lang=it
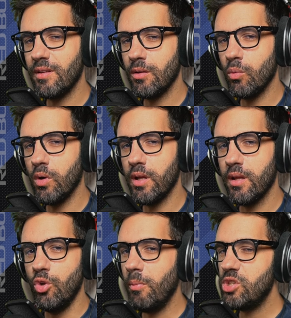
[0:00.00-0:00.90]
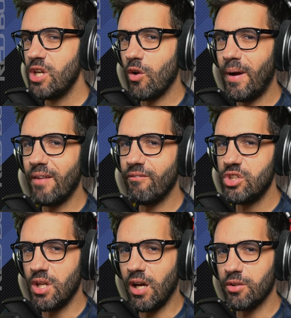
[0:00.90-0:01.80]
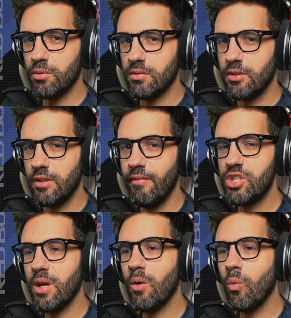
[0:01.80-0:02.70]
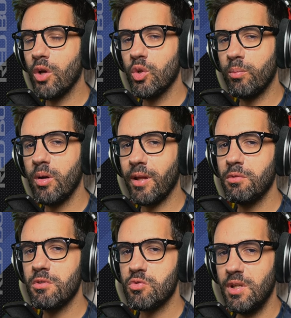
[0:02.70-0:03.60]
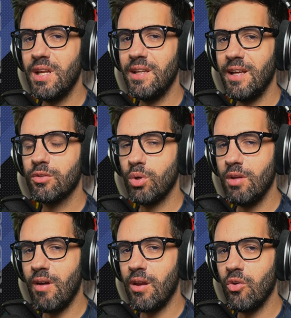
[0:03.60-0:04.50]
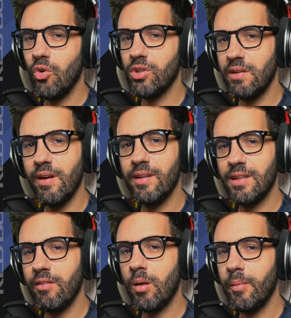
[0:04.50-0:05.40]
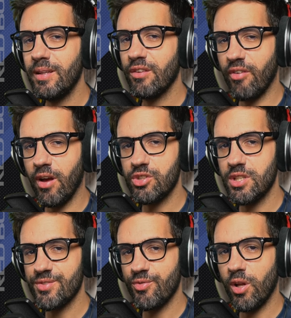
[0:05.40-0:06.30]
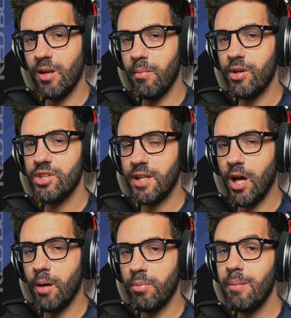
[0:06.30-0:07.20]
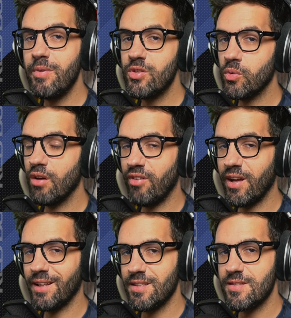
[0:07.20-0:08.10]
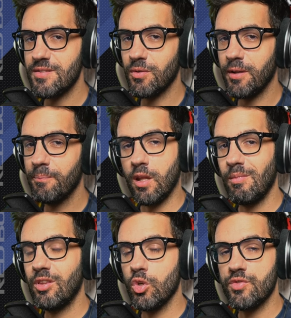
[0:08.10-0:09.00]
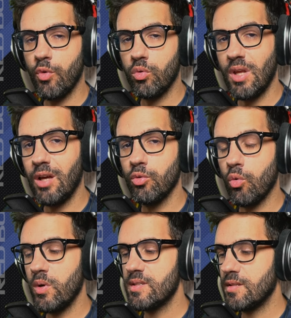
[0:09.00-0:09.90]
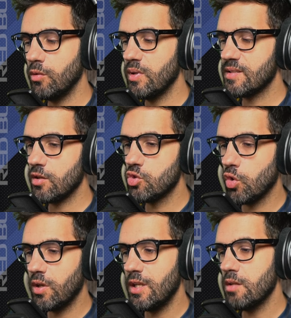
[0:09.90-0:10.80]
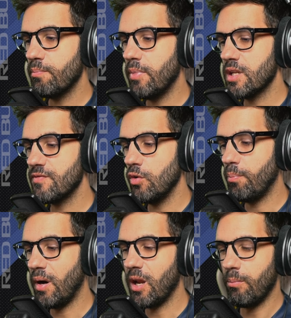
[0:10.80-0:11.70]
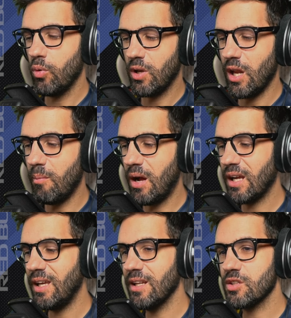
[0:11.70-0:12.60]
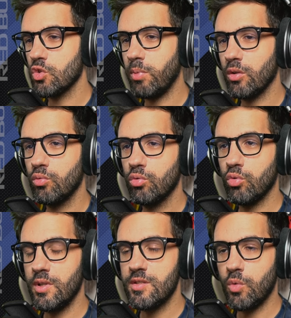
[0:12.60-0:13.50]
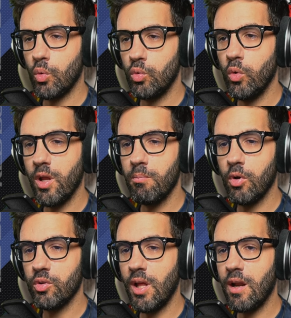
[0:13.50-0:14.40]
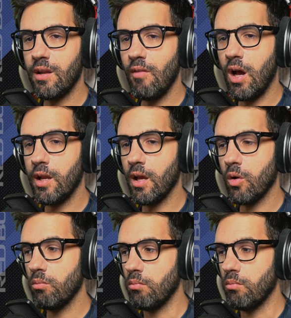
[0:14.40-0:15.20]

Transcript: M22 non mi ci ero mai avvicinato. Invece quando poi prendi una scuderia di alto livello diventa veramente facile sferrare le budget cap e bisogna fare attenzione. Chiaramente ho sfruttato queste due stagioni per sviluppare più che la macchina soprattutto le strutture in modo da arrivare a,